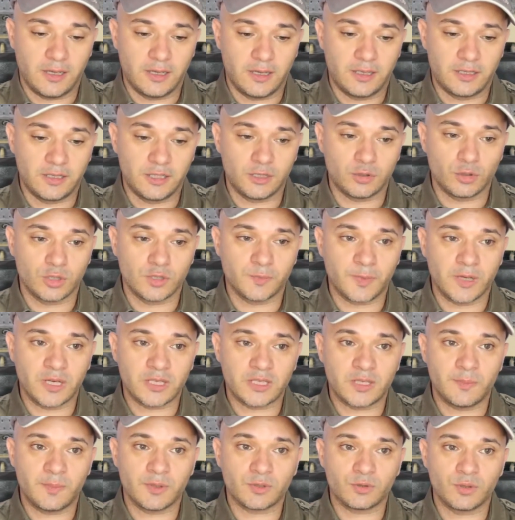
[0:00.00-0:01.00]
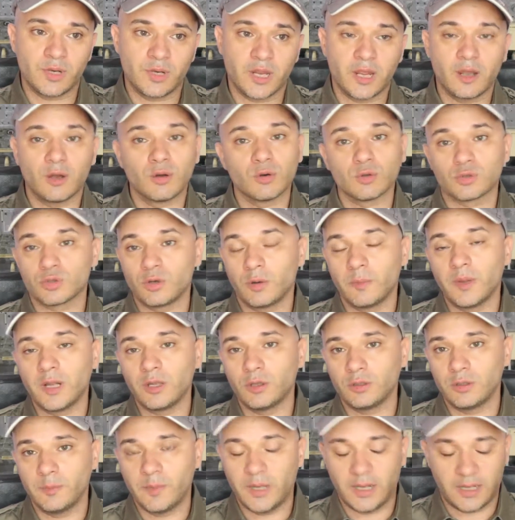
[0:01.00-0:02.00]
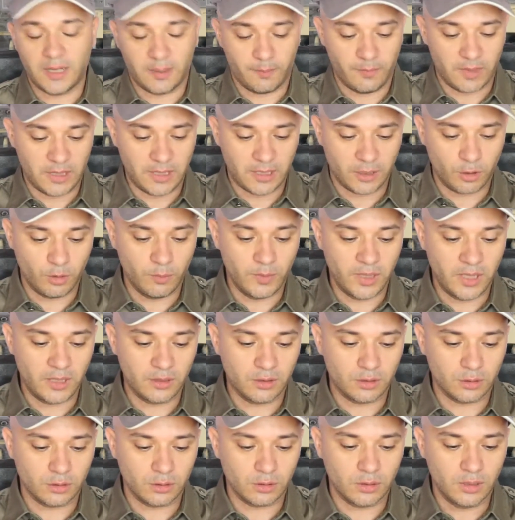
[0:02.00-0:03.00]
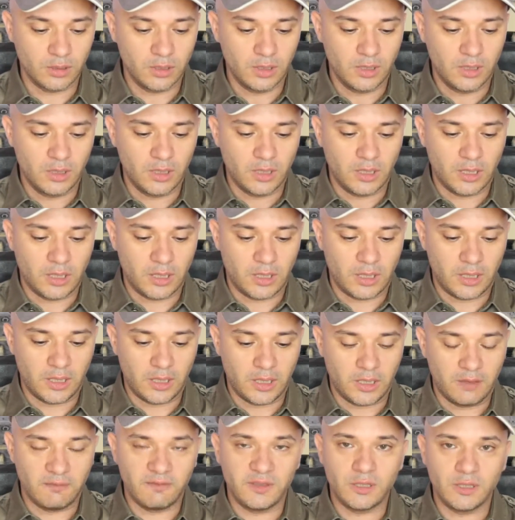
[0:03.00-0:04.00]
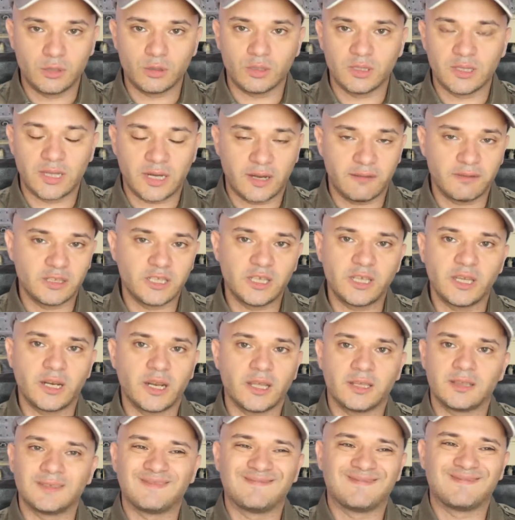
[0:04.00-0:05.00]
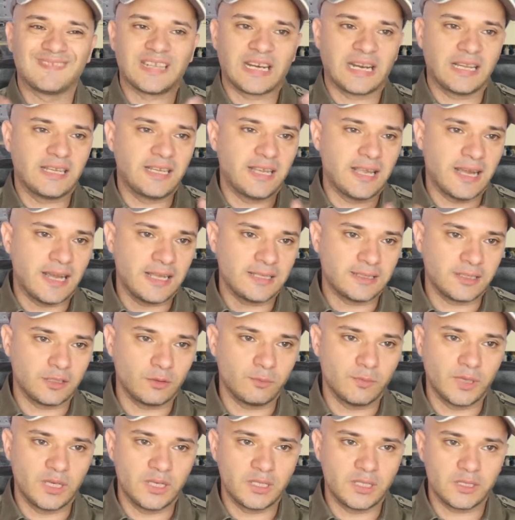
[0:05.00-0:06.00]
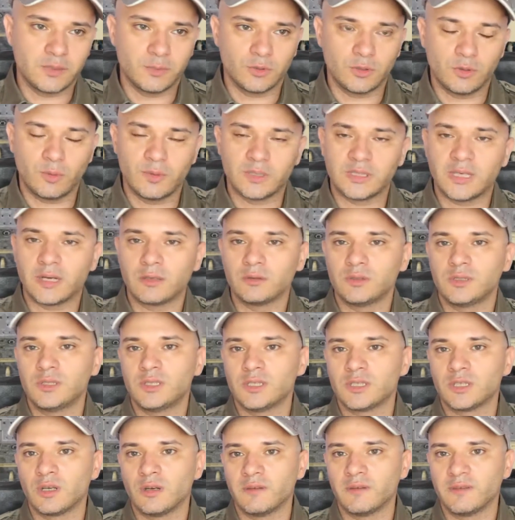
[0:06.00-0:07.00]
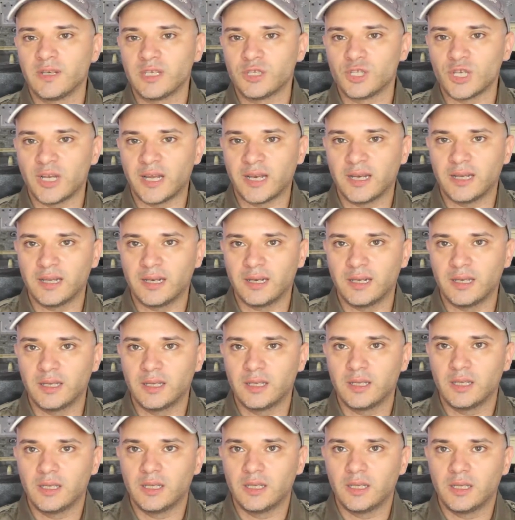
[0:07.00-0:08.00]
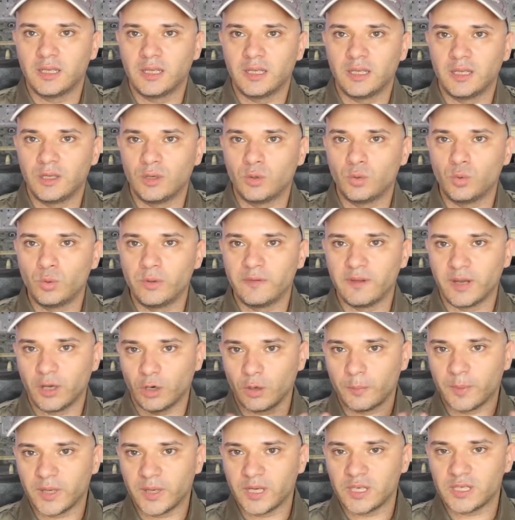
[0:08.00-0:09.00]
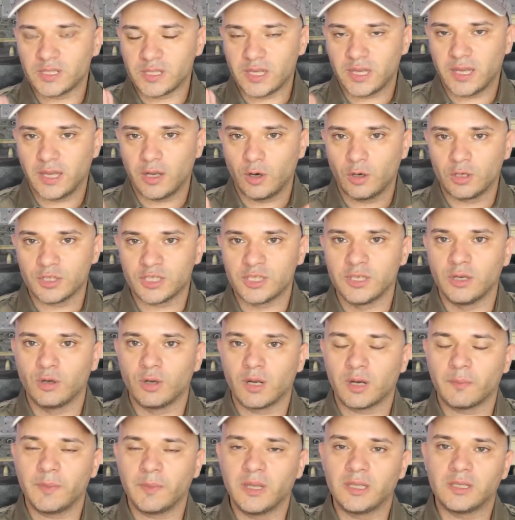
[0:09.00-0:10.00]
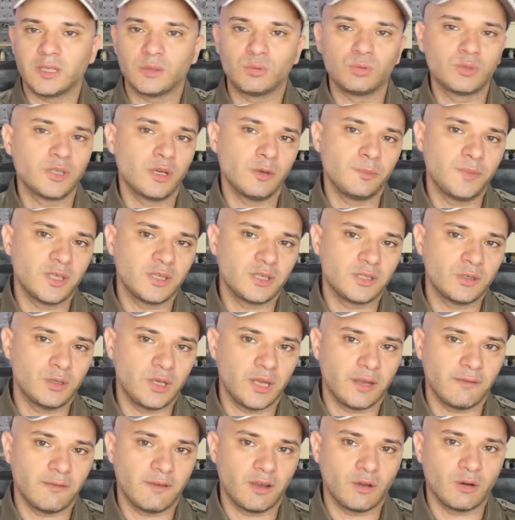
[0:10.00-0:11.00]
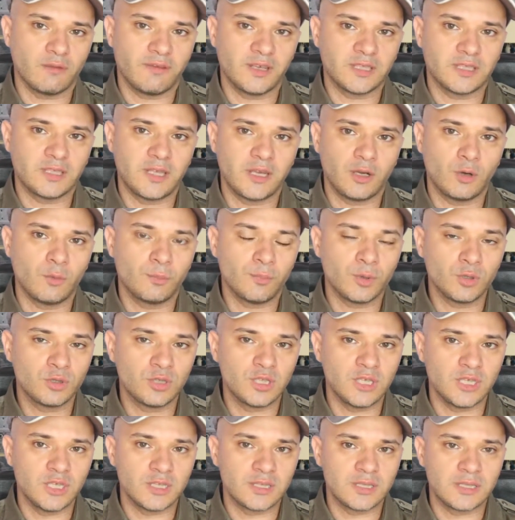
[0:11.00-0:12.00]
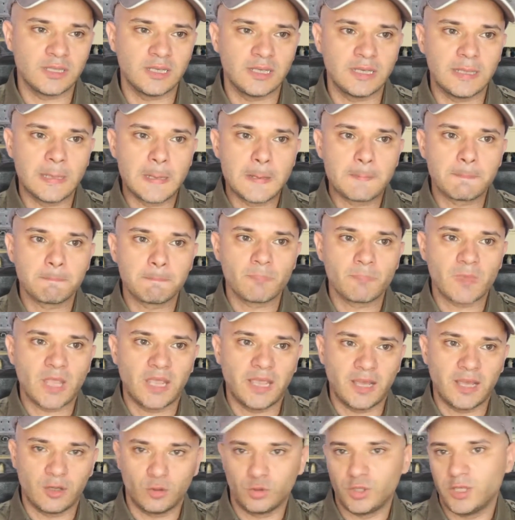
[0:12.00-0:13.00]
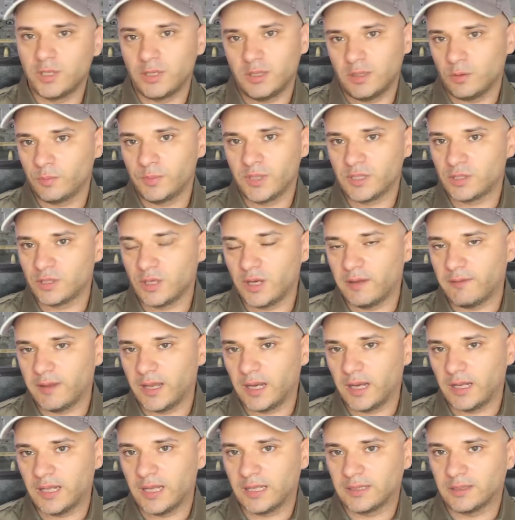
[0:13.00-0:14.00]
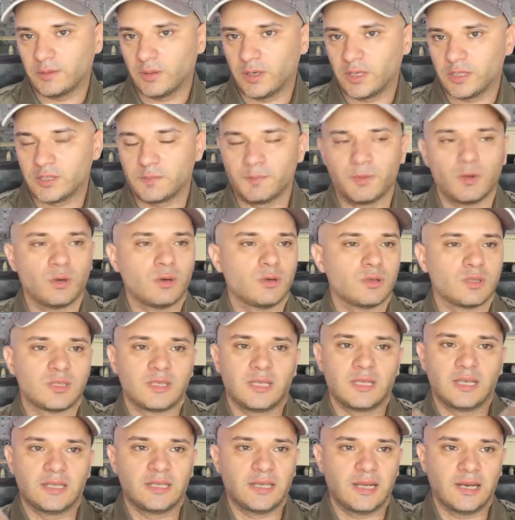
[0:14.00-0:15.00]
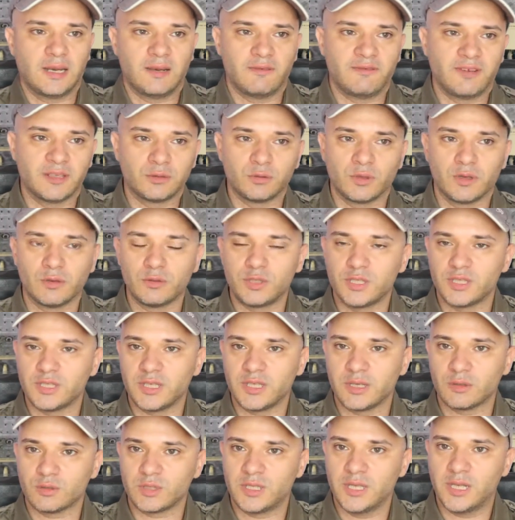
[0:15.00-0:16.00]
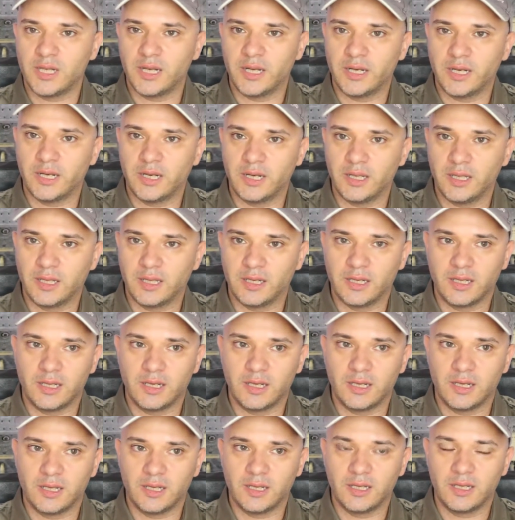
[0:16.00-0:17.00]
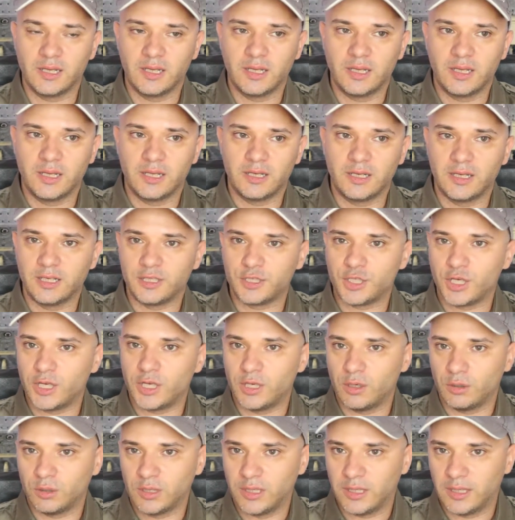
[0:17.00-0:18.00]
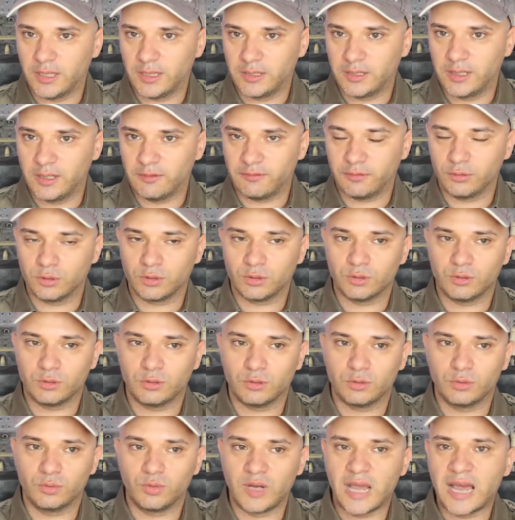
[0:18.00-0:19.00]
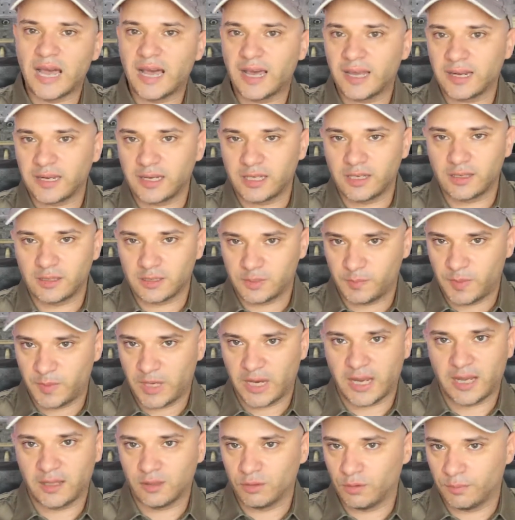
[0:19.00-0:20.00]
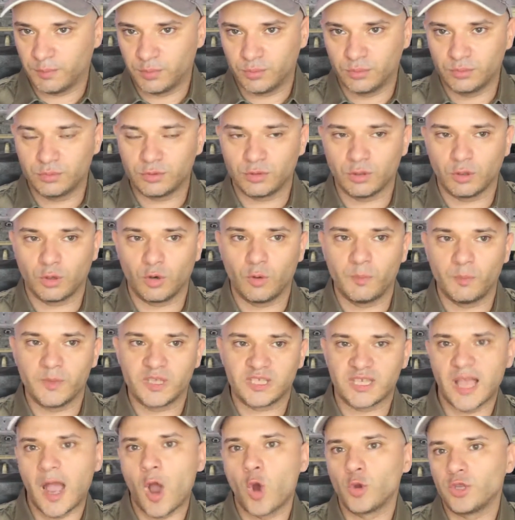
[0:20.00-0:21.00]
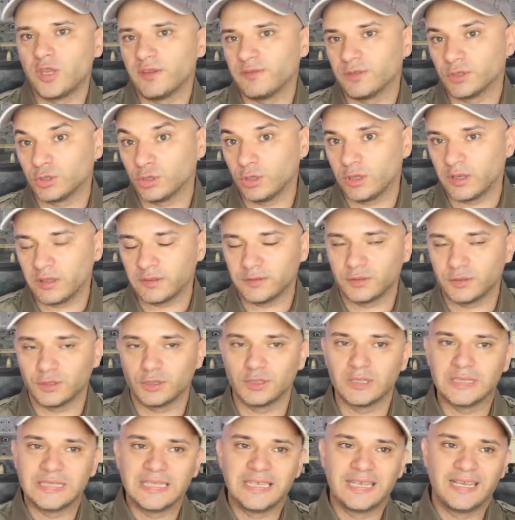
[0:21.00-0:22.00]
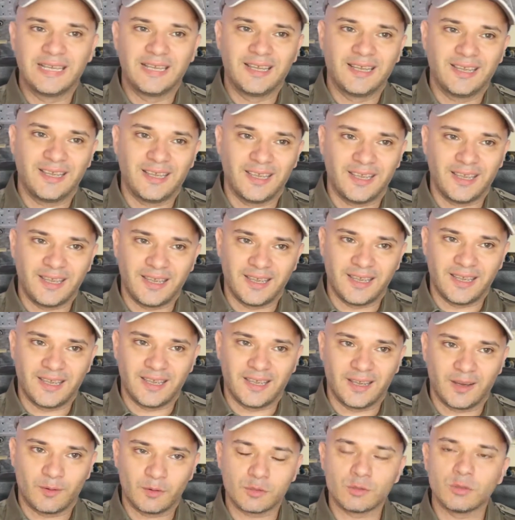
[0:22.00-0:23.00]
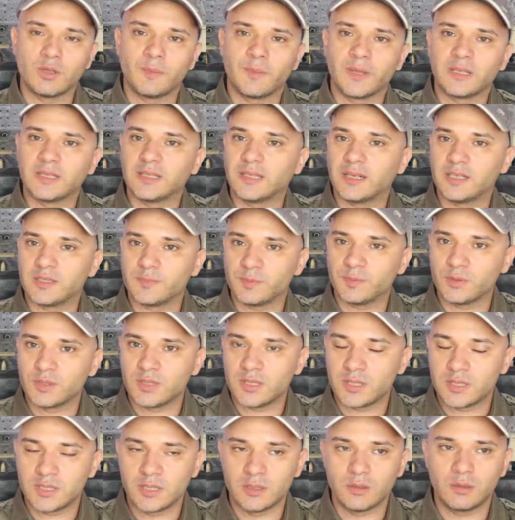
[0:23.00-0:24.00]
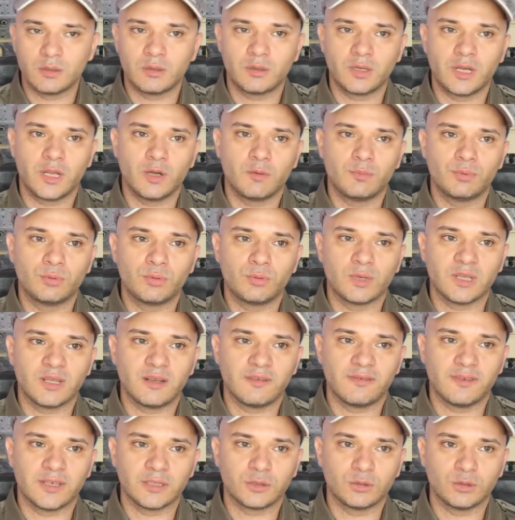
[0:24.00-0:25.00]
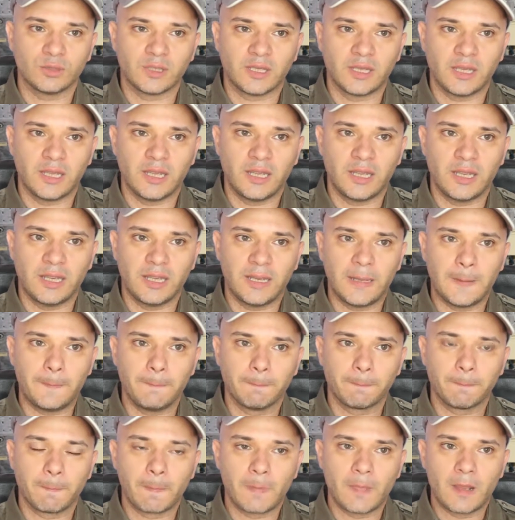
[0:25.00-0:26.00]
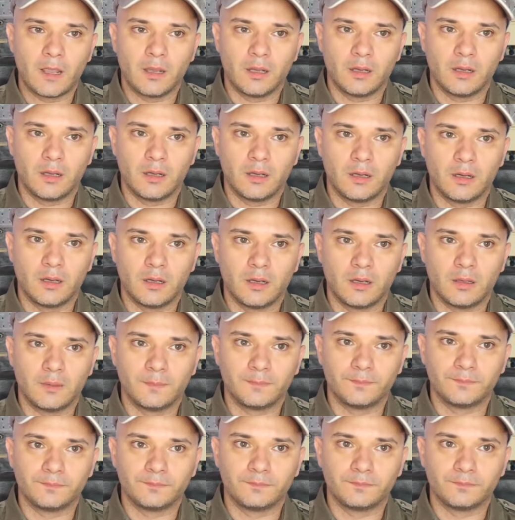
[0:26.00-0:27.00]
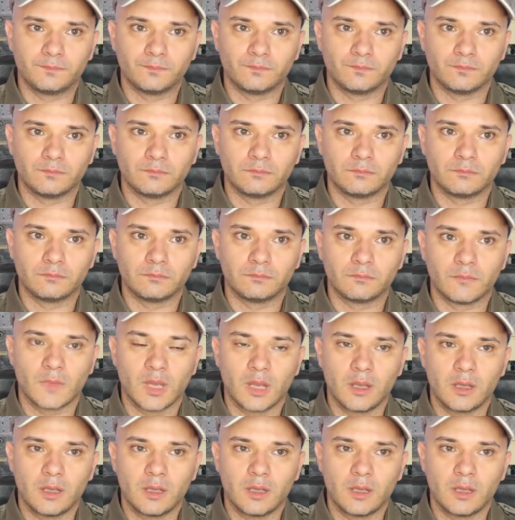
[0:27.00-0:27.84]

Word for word: si, sono espresse persone che conoscono meglio di me l'argomento e invito ad andare a vedere tra gli altri un bellissimo documentario di Discovery Channel in cui vengono prese singolarmente tutte le obiezioni che vengono fatte dai complottisti e a ogni obiezione viene data una risposta, dal fatto che non ci siano stelle nel, nel, nel cielo delle, delle, foto lunari, spiegando appunto come sa ogni fotografo che eh, questo dipende dall'esposizione, oppure dal fatto che ehm,